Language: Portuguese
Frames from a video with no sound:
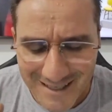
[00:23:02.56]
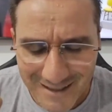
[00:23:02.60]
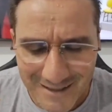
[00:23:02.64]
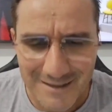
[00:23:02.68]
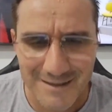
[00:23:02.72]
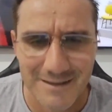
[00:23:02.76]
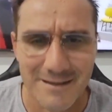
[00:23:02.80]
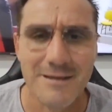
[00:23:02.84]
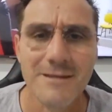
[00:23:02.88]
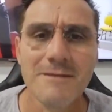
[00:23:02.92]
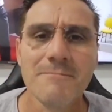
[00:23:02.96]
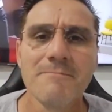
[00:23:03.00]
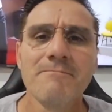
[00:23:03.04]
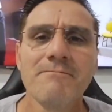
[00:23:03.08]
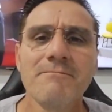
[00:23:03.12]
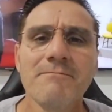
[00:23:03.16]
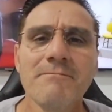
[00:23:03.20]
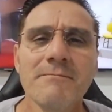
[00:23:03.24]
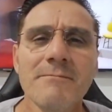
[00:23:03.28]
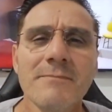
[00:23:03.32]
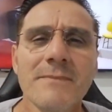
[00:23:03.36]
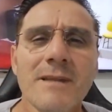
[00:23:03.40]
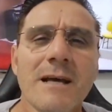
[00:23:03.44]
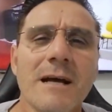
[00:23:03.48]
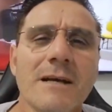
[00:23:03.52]
aqui,
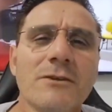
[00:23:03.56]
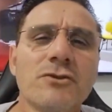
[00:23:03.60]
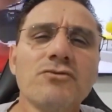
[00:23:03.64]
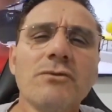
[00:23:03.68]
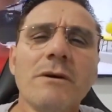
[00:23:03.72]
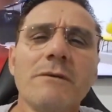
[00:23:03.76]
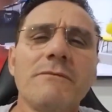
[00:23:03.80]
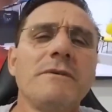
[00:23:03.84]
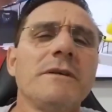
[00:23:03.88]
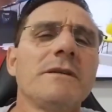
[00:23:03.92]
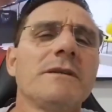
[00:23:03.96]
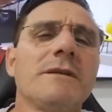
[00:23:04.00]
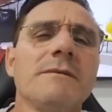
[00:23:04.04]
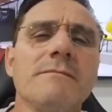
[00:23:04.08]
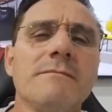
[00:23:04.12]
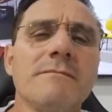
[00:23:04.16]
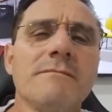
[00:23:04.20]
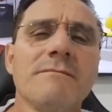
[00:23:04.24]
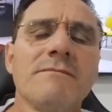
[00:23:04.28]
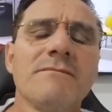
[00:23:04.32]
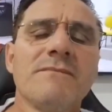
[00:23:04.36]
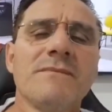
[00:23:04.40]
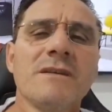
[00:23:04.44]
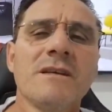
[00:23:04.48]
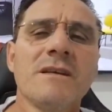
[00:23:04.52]
a sua vida,
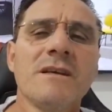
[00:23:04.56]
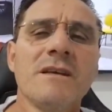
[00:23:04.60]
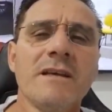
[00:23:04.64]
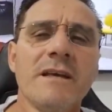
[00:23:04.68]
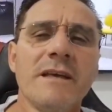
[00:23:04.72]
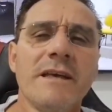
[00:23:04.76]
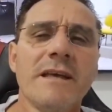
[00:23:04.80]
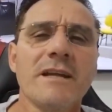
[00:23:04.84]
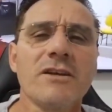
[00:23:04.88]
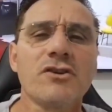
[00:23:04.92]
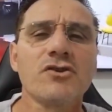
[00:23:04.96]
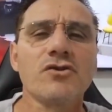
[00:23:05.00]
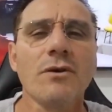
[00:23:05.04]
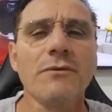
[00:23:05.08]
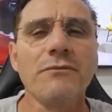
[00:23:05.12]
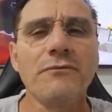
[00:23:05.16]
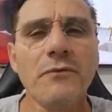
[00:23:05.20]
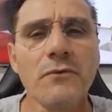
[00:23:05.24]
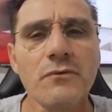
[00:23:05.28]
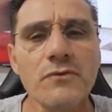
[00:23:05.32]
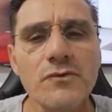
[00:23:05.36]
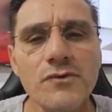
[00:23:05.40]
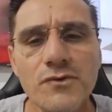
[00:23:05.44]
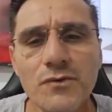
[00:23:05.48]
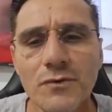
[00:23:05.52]
ela só
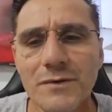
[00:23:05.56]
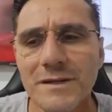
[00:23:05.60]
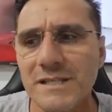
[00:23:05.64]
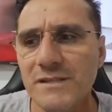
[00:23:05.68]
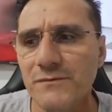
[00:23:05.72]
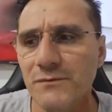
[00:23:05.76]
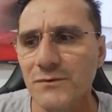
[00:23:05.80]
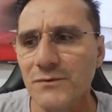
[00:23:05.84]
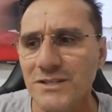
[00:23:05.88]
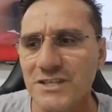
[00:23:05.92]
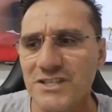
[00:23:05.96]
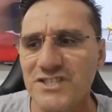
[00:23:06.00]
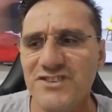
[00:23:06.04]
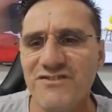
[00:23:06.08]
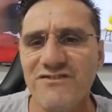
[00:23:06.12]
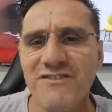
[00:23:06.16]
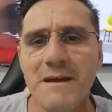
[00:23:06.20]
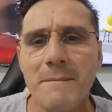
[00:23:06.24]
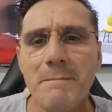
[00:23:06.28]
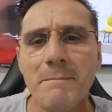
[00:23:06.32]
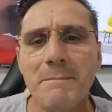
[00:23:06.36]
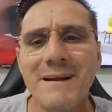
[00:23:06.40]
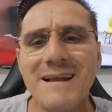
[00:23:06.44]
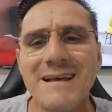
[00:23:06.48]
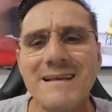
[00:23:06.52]
funciona se você
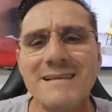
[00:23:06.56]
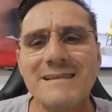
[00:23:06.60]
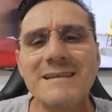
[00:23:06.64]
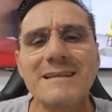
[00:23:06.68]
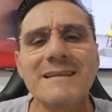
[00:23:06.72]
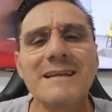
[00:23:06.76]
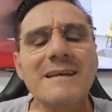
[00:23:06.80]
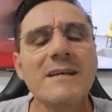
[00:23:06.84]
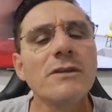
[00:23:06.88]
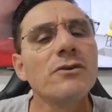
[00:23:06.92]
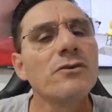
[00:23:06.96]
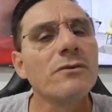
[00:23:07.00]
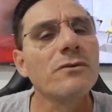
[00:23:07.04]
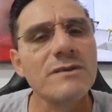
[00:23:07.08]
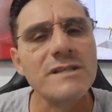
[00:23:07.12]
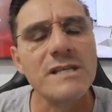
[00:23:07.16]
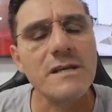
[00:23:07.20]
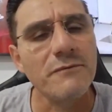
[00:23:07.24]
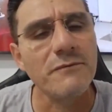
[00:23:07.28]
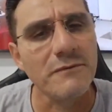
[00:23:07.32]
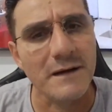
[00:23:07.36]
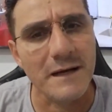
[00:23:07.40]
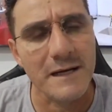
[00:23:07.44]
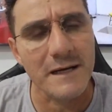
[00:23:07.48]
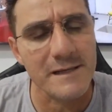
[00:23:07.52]
tiver prazer naquilo que você
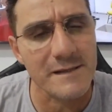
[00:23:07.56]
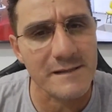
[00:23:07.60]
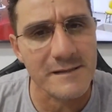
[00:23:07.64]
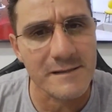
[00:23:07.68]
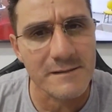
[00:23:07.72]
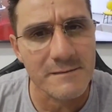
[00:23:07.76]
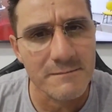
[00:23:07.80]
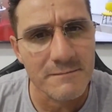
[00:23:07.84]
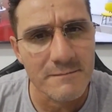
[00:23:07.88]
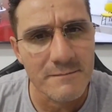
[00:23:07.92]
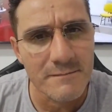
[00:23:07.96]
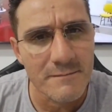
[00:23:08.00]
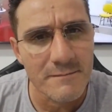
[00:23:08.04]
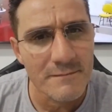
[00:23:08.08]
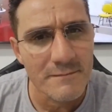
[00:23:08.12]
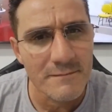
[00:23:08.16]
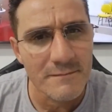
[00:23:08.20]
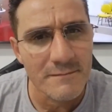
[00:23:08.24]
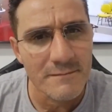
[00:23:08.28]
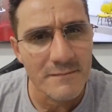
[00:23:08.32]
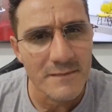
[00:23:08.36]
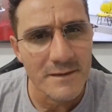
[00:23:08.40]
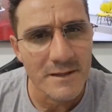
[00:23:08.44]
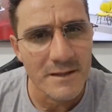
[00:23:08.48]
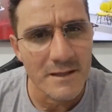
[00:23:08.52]
faz.
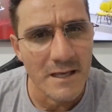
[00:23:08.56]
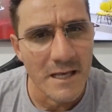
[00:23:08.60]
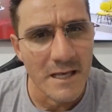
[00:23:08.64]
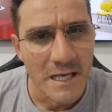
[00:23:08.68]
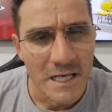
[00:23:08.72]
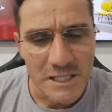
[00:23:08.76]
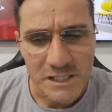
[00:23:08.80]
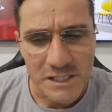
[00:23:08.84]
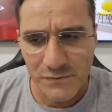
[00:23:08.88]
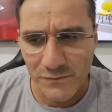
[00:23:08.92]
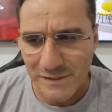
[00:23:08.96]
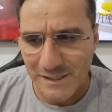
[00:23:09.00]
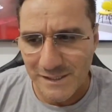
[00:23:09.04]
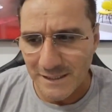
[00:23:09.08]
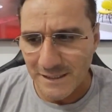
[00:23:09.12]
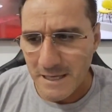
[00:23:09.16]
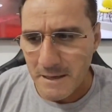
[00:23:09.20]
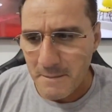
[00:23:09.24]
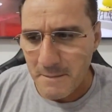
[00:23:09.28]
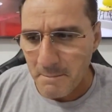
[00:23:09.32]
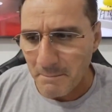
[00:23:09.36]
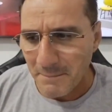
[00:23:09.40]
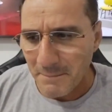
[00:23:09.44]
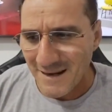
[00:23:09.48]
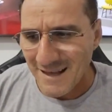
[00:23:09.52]
Se você tem
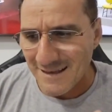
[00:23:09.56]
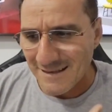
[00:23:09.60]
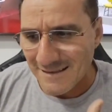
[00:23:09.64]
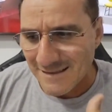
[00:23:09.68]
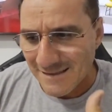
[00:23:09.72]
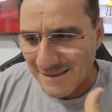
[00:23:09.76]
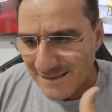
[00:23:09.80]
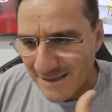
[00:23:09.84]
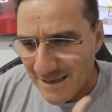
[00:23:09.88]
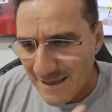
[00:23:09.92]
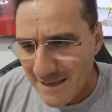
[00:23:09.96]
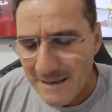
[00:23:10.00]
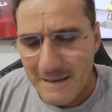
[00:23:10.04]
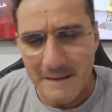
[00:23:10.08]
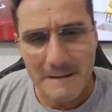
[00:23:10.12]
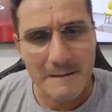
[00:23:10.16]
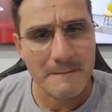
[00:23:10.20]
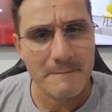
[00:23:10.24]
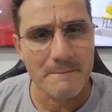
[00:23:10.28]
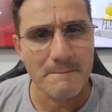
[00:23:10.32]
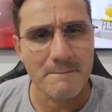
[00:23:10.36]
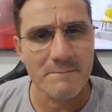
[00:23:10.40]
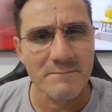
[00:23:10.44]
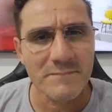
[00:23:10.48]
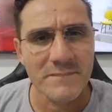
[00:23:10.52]
prazer
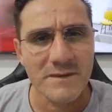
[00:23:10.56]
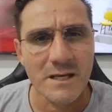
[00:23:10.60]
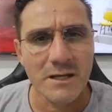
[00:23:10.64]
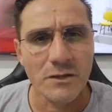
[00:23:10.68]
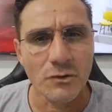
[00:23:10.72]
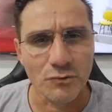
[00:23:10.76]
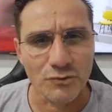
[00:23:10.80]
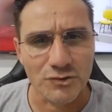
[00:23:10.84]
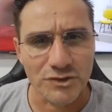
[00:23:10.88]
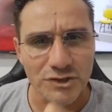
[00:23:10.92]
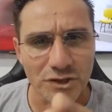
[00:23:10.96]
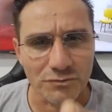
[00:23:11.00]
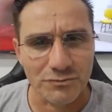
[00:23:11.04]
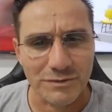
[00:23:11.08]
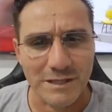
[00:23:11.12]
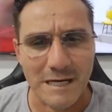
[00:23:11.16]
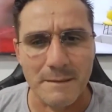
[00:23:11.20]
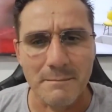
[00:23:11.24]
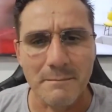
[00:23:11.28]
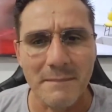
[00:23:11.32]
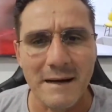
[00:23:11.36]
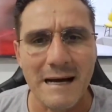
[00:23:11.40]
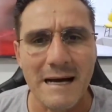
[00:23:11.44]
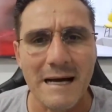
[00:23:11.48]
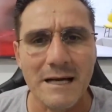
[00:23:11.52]
no seu
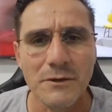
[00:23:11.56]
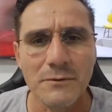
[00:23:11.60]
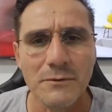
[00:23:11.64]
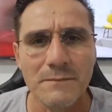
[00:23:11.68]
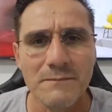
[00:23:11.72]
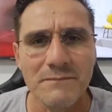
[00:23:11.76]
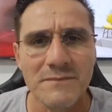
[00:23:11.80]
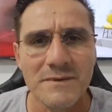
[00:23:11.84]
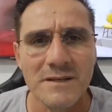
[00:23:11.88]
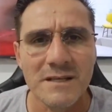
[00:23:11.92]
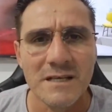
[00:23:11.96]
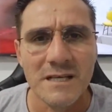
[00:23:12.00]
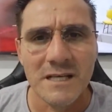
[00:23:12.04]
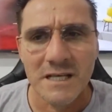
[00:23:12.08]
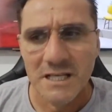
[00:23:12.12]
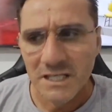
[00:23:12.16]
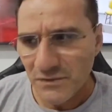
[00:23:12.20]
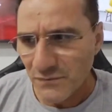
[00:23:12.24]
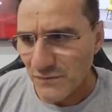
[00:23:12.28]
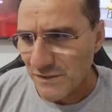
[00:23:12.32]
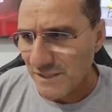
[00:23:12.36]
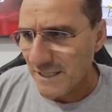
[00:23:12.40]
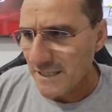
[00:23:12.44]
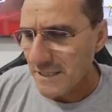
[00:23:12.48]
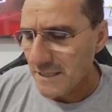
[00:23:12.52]
trabalho, se
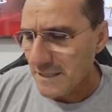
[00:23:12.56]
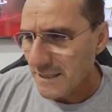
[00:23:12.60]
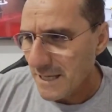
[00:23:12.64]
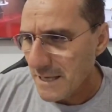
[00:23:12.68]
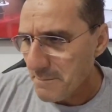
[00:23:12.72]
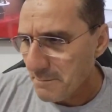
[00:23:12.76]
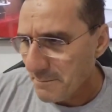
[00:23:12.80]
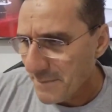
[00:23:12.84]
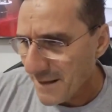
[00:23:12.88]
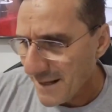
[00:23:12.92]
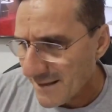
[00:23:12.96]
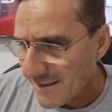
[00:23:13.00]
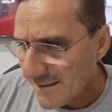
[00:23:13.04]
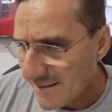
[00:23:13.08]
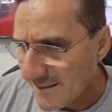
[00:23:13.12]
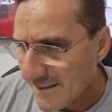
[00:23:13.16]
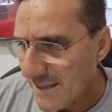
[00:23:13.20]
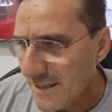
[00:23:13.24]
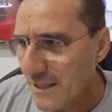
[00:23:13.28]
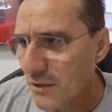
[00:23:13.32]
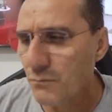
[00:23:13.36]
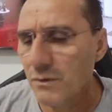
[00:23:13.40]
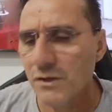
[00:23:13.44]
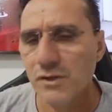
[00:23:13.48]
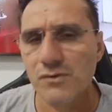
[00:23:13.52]
você tem
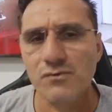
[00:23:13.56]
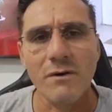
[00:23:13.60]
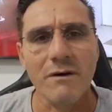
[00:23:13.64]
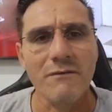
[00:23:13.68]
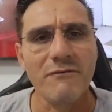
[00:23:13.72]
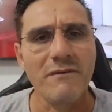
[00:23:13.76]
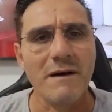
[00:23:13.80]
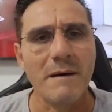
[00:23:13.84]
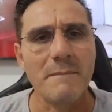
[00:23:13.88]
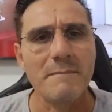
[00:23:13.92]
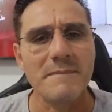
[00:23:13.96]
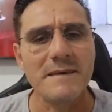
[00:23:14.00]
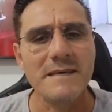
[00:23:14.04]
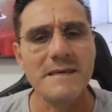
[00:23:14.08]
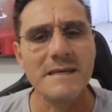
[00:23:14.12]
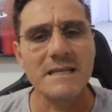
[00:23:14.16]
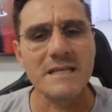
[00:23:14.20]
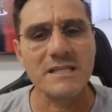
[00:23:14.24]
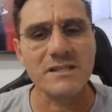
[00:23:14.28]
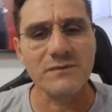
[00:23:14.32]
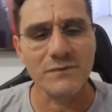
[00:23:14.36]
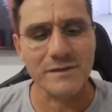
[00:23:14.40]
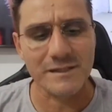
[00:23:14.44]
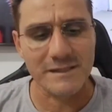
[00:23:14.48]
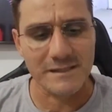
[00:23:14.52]
prazer com a sua família,
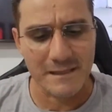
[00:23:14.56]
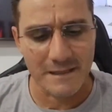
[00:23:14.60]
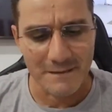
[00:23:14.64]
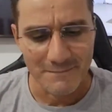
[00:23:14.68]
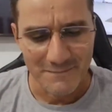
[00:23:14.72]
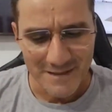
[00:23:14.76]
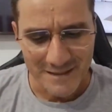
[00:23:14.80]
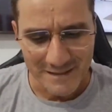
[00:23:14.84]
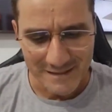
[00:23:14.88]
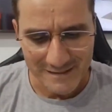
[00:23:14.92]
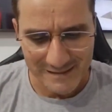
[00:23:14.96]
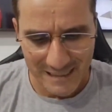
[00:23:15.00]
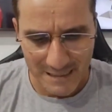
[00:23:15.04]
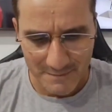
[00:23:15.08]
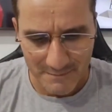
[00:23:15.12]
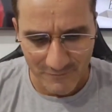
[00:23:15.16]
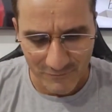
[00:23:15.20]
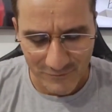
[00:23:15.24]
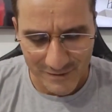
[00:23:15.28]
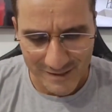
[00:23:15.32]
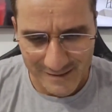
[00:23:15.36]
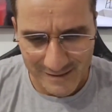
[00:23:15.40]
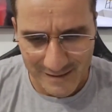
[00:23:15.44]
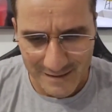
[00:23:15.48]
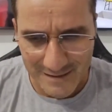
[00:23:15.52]
se você, sabe,
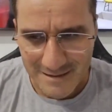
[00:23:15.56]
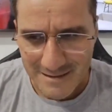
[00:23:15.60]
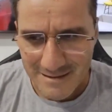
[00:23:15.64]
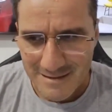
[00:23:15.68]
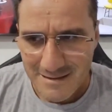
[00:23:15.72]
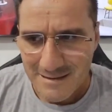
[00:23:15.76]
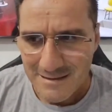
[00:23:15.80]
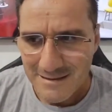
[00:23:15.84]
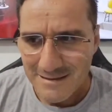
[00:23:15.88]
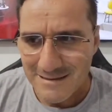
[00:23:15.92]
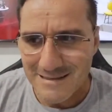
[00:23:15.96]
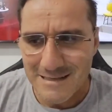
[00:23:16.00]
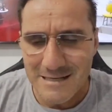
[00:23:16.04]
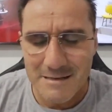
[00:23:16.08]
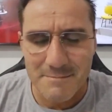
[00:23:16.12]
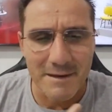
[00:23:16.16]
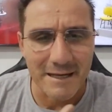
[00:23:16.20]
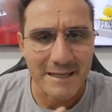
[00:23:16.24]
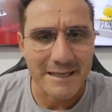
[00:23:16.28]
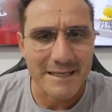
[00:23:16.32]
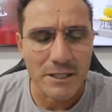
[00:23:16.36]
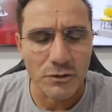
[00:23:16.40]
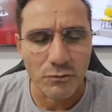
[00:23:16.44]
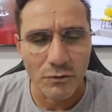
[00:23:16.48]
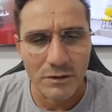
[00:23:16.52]
você ama
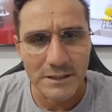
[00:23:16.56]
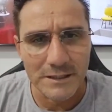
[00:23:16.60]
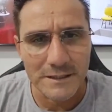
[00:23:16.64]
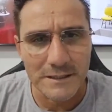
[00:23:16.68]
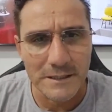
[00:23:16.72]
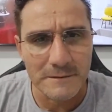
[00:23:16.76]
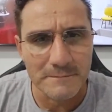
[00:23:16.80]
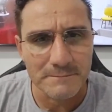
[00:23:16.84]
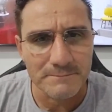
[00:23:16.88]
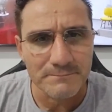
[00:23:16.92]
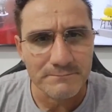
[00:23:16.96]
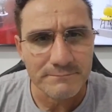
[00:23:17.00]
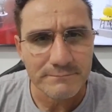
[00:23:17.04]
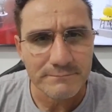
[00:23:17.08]
aquilo ali,